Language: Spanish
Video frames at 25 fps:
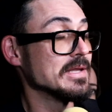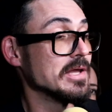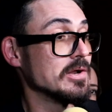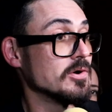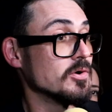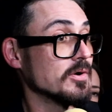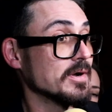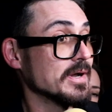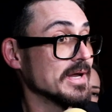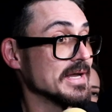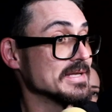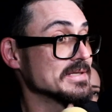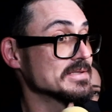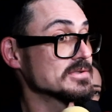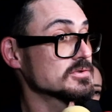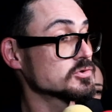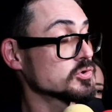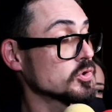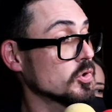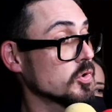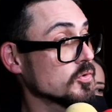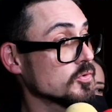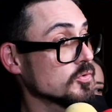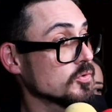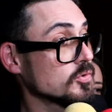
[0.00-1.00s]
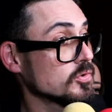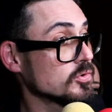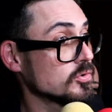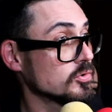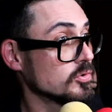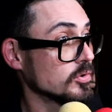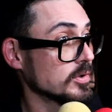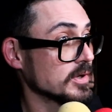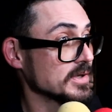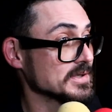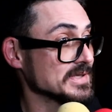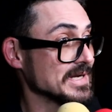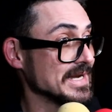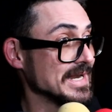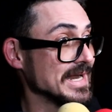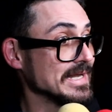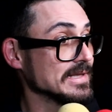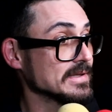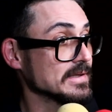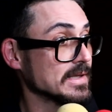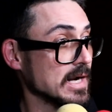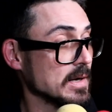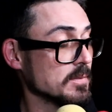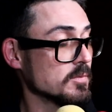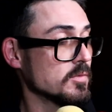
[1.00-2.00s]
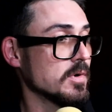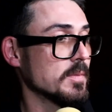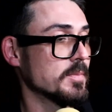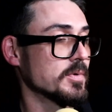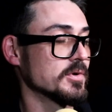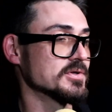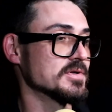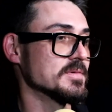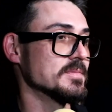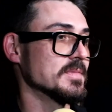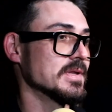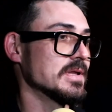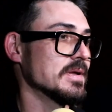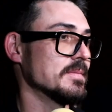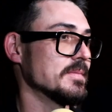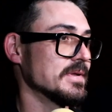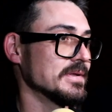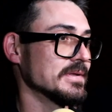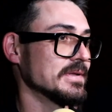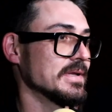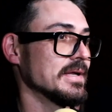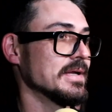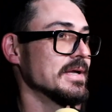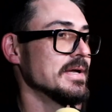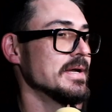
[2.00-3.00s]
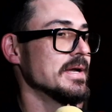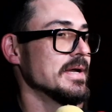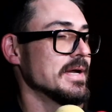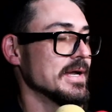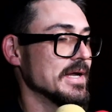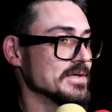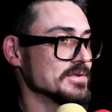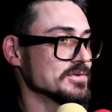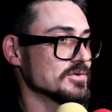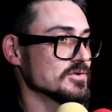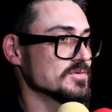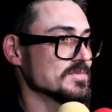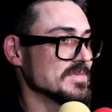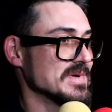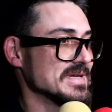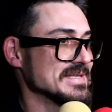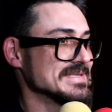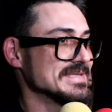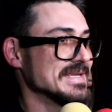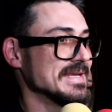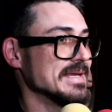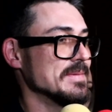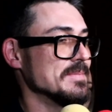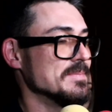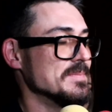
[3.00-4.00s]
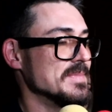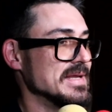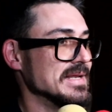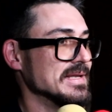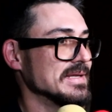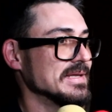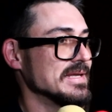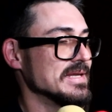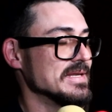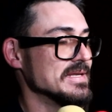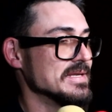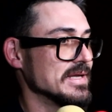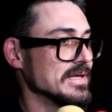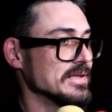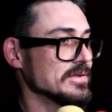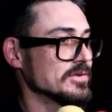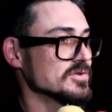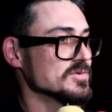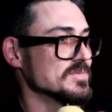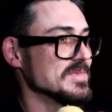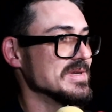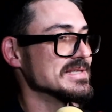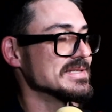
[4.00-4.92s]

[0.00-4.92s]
de lo que es todo lo que sería el tramo, aproximadamente estos más de 1.500,